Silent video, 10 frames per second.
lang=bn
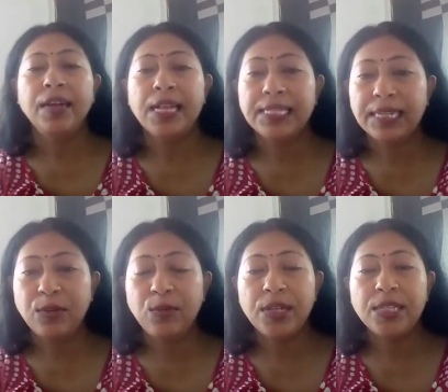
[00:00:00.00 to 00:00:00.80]
আজকে
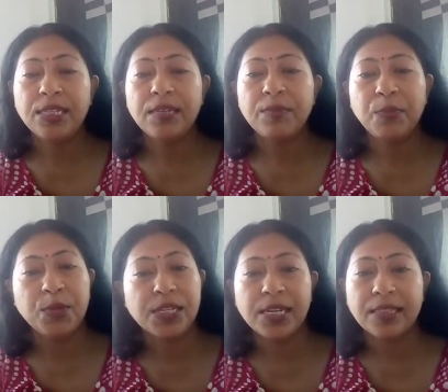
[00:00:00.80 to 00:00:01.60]
উঠেছি
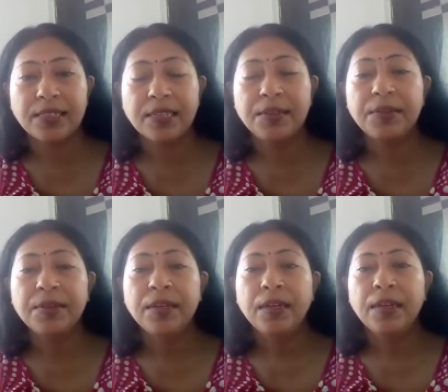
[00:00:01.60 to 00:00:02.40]
পৌনে সাতটা
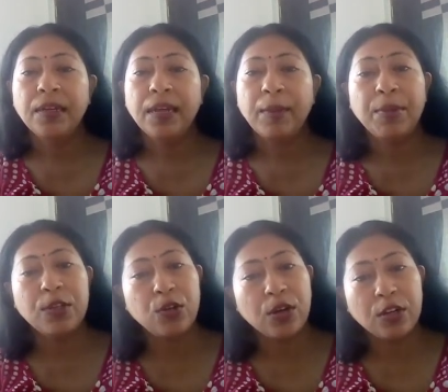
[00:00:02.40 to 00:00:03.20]
একবার
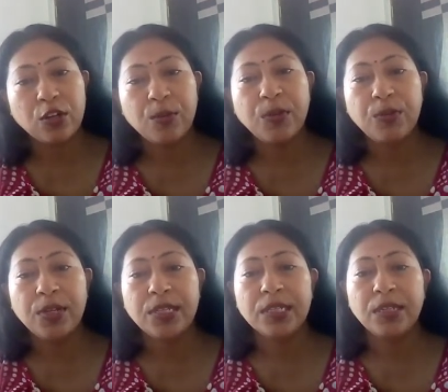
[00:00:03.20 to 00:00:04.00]
ছটার সময়
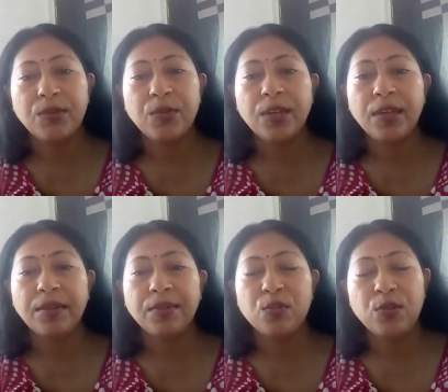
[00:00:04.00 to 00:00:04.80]
উঠেছি উঠে
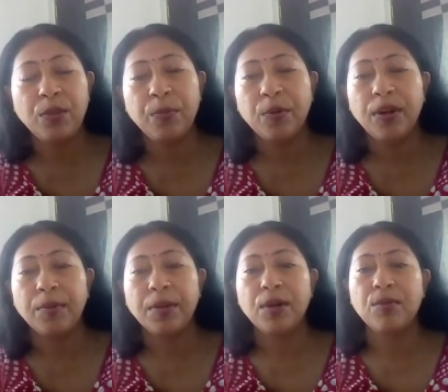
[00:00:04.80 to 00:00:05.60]
শুয়ে
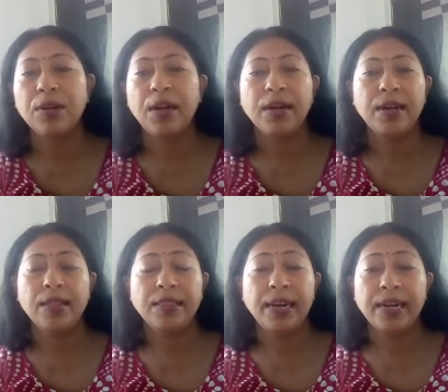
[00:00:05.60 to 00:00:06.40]
পড়লাম কারণ কালকে
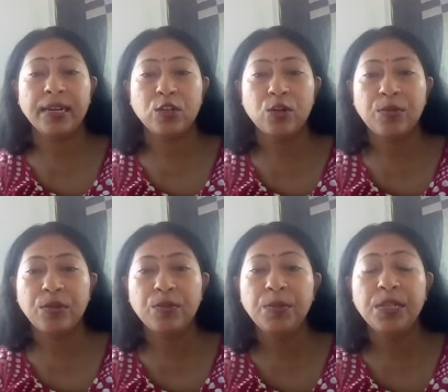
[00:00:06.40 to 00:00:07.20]
রাত্রে একটার সময়
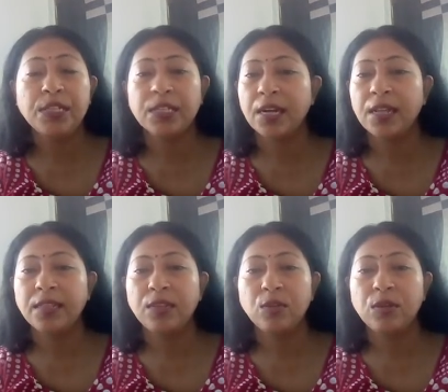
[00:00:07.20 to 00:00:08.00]
ঘুমিয়েছি
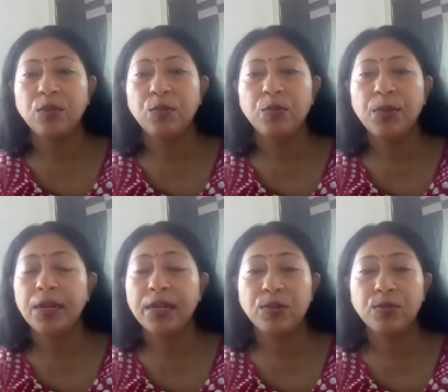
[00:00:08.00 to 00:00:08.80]
সারাদিন তো
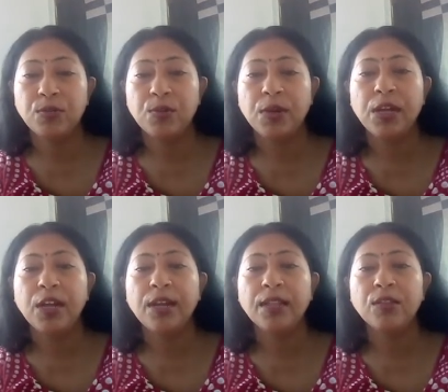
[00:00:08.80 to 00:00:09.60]
দুপুরবেলা একটু শোয়া
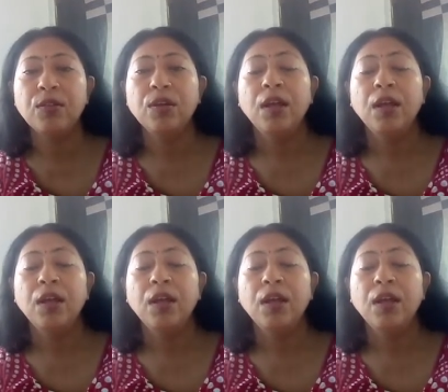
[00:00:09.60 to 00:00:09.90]
হয় না তো